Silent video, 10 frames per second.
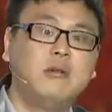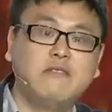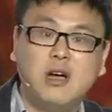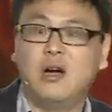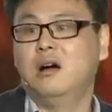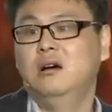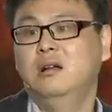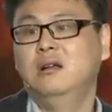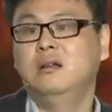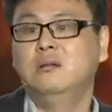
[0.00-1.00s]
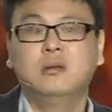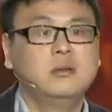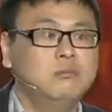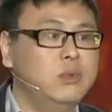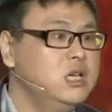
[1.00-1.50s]
我把它放好，
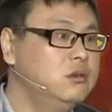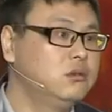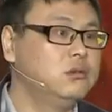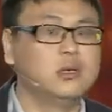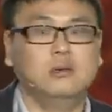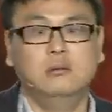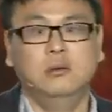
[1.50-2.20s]
没有巨头，